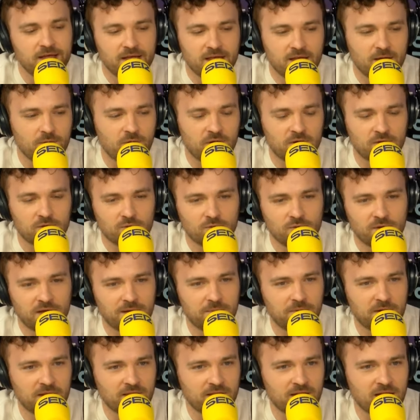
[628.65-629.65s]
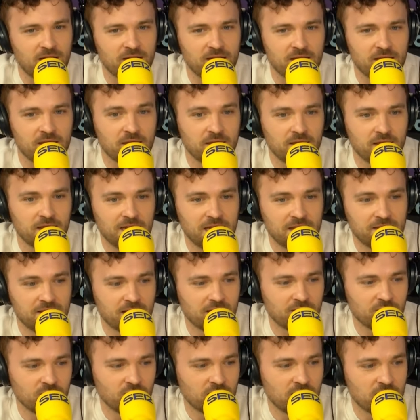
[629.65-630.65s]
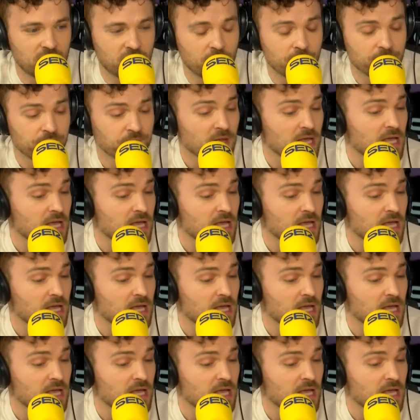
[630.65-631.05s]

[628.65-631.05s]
y bueno, tuve que aprender a lidiar con ello.